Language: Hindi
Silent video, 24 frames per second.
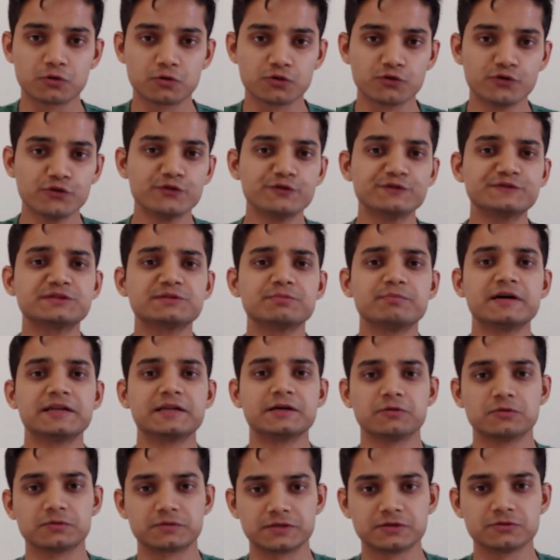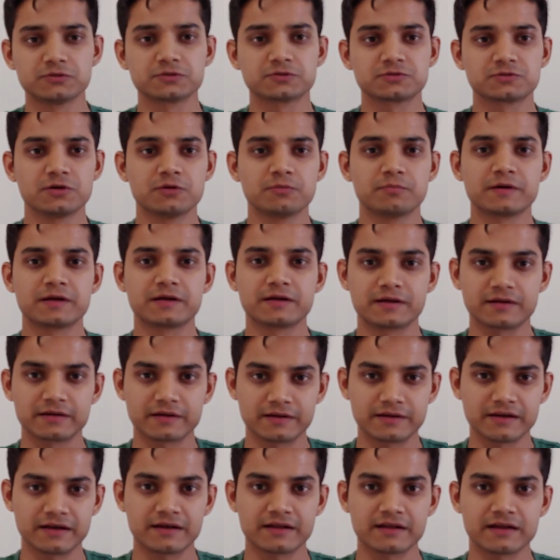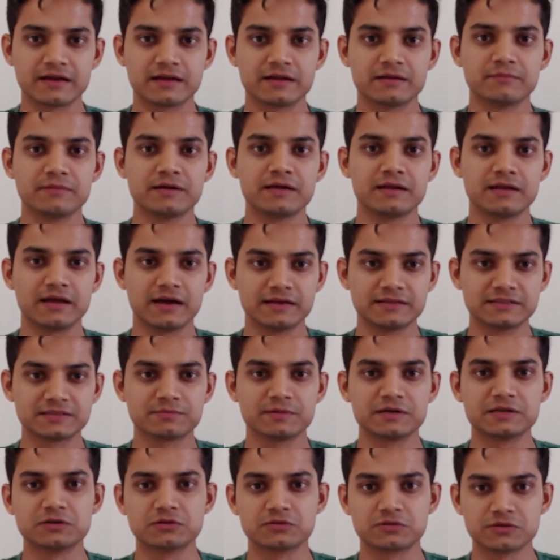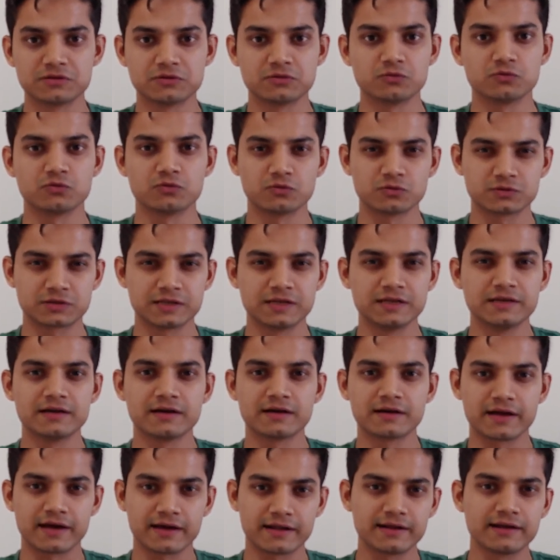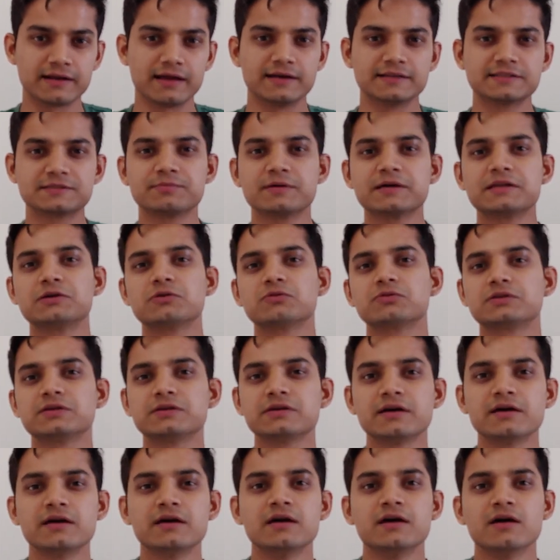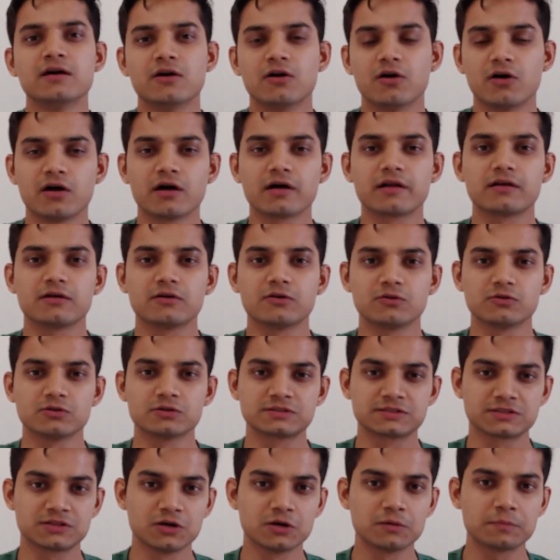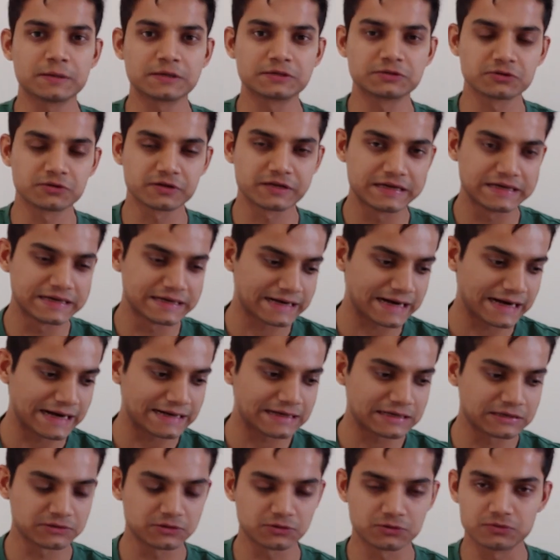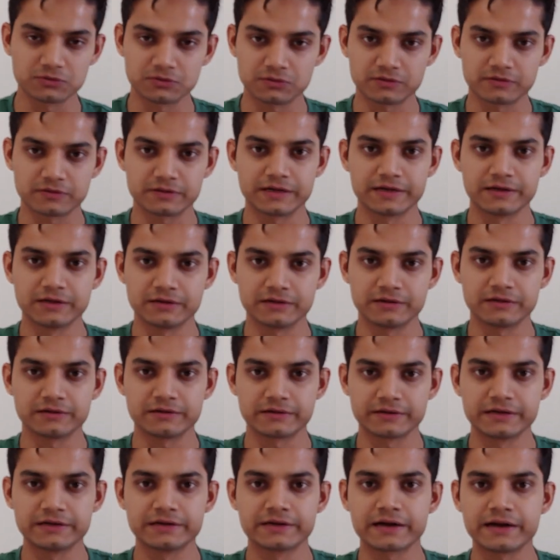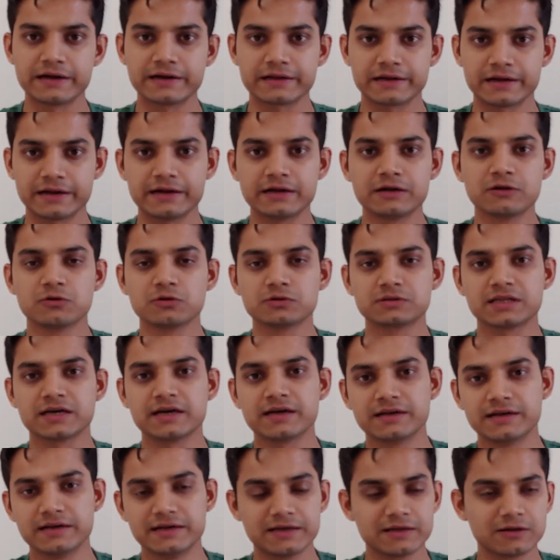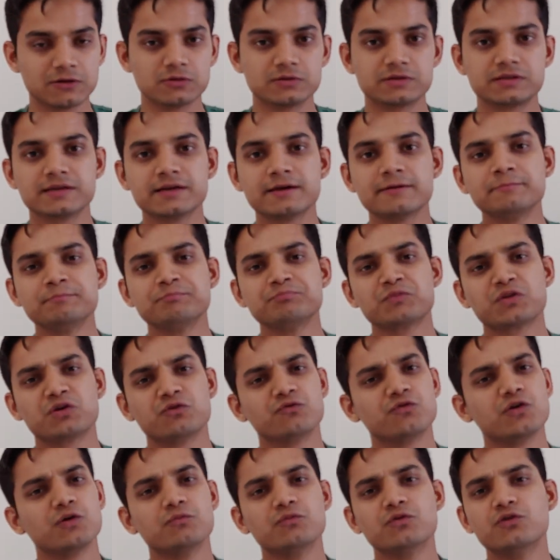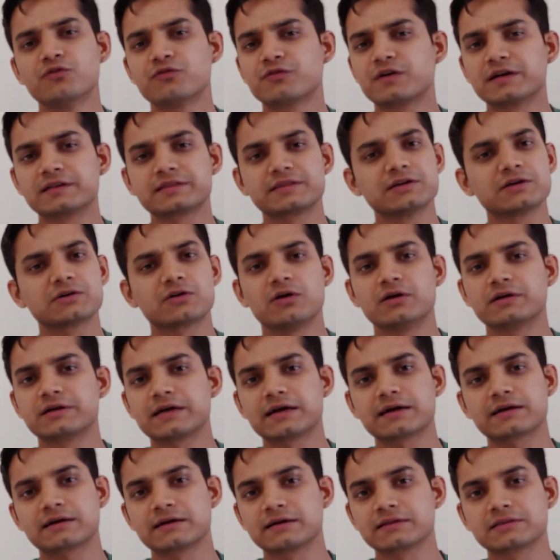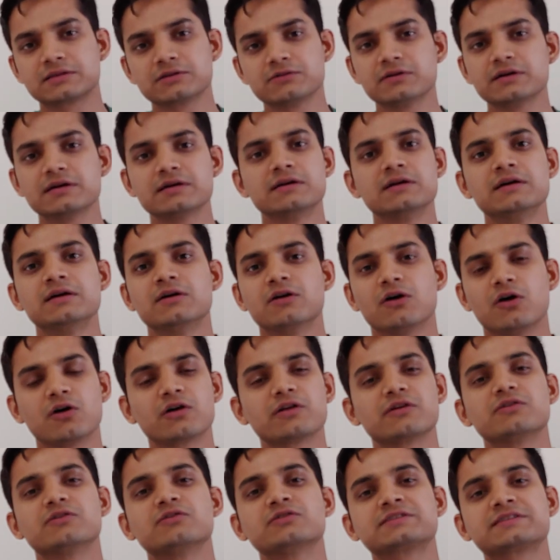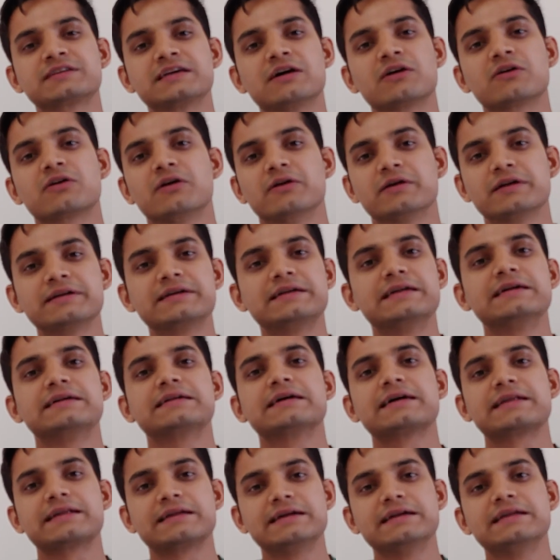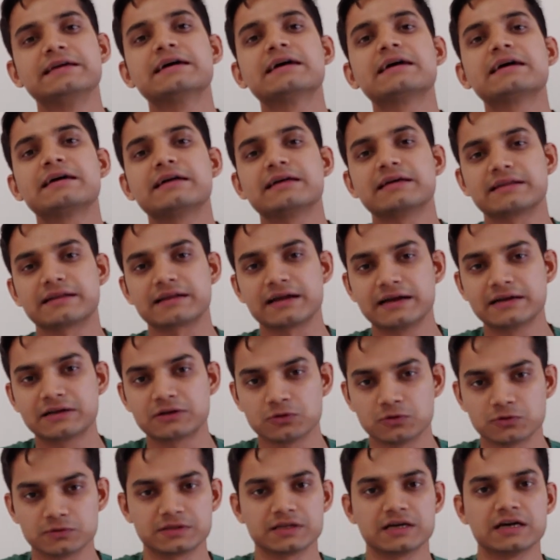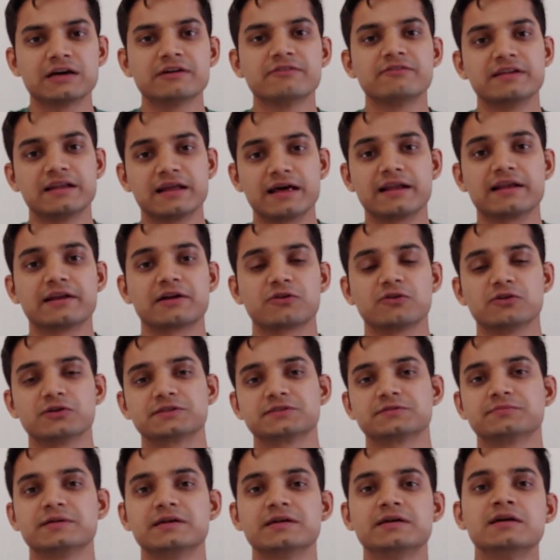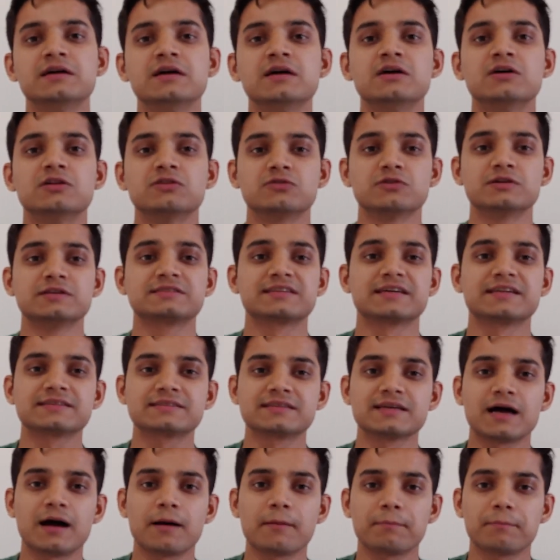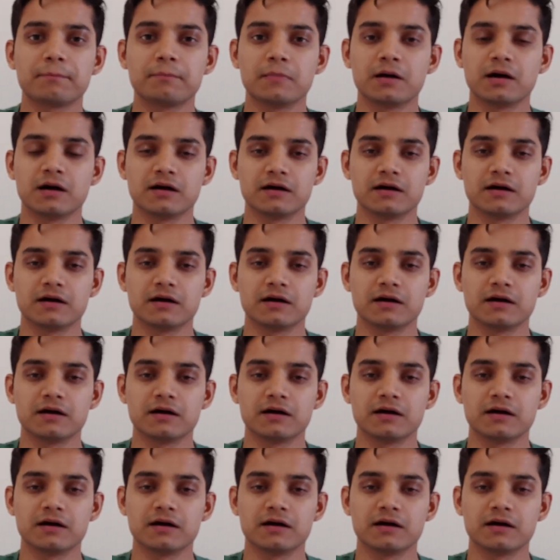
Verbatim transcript: ग्रूव्स बने होते हैं उसके ऊपर गहराई में लाइंस बनी होती हैं उथली या गहरी लाइंस बनी होती हैं और उसके ऊपर जो रीड राइट रेड रीड राइट हेड होता है नीडल होती है वो मूव करती है कांटेक्ट करते हुए और उसके अकॉर्डिंग डेटा रीड या राइट होता है विनाइल रिकॉर्ड्स में तो इस तरह से आप